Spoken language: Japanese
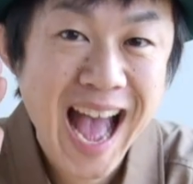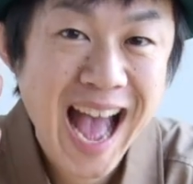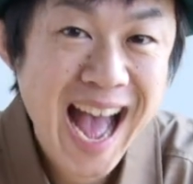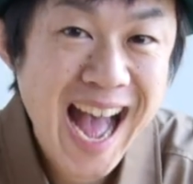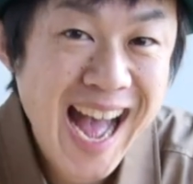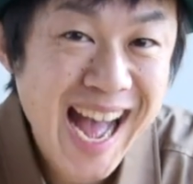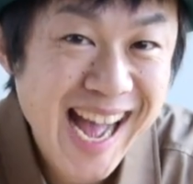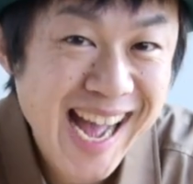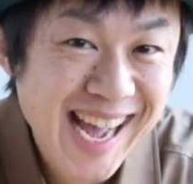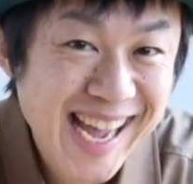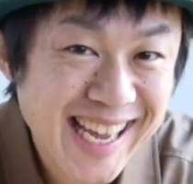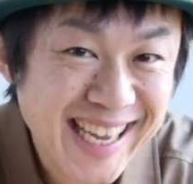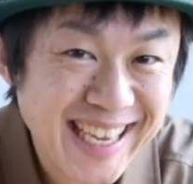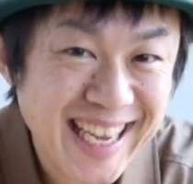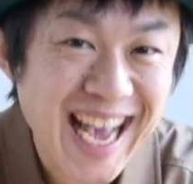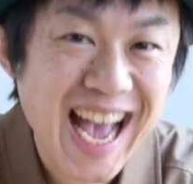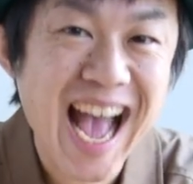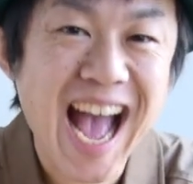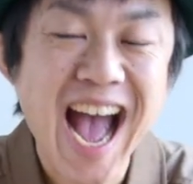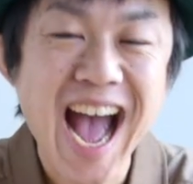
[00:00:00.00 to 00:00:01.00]

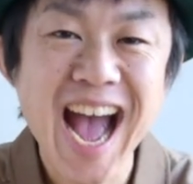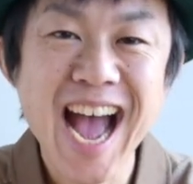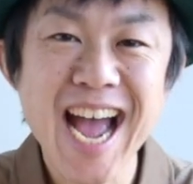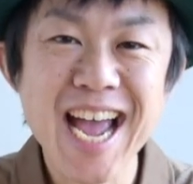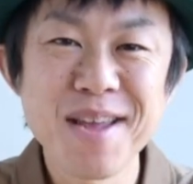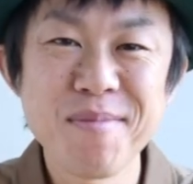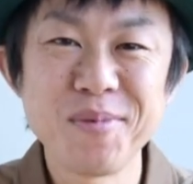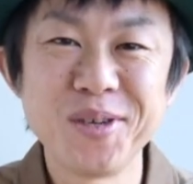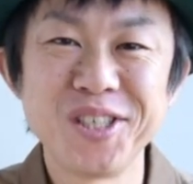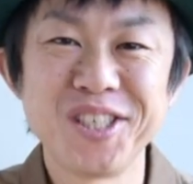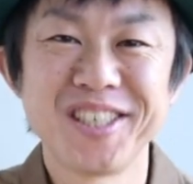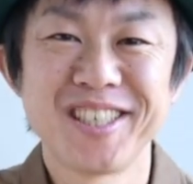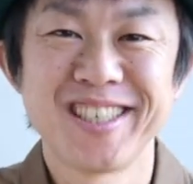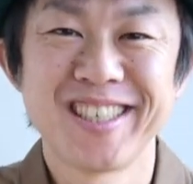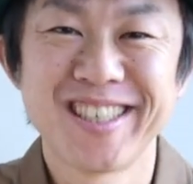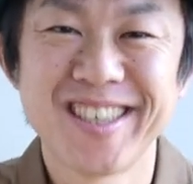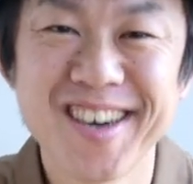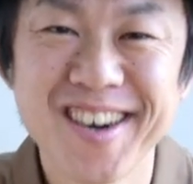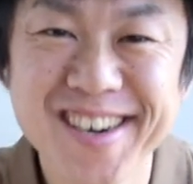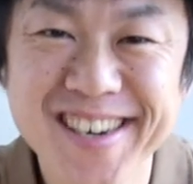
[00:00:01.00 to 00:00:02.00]
Hi, I'm
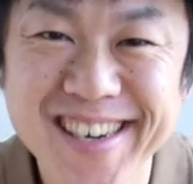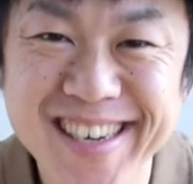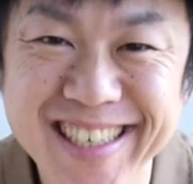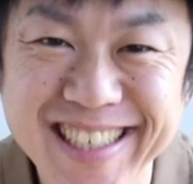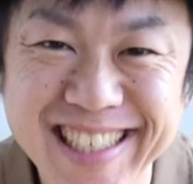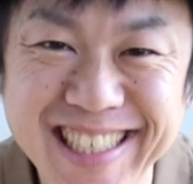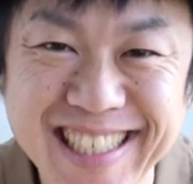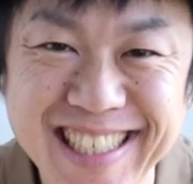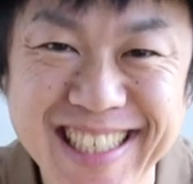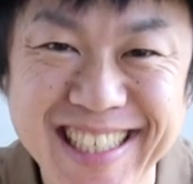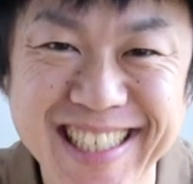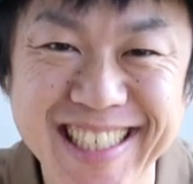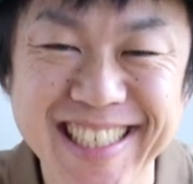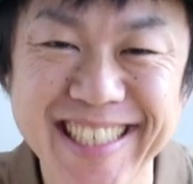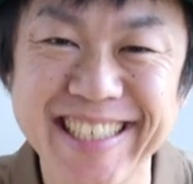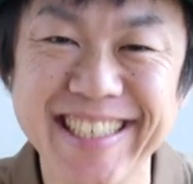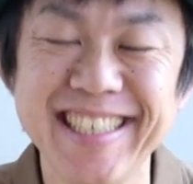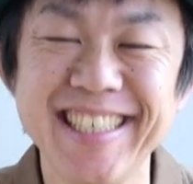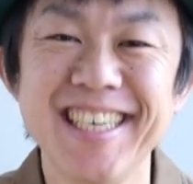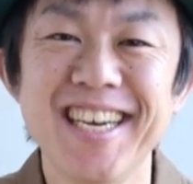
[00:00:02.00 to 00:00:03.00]
Gogo
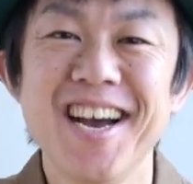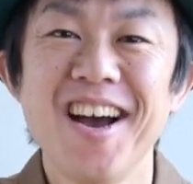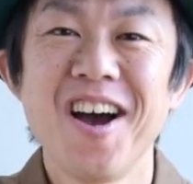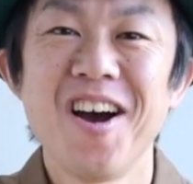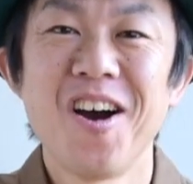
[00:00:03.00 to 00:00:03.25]
Shinichi。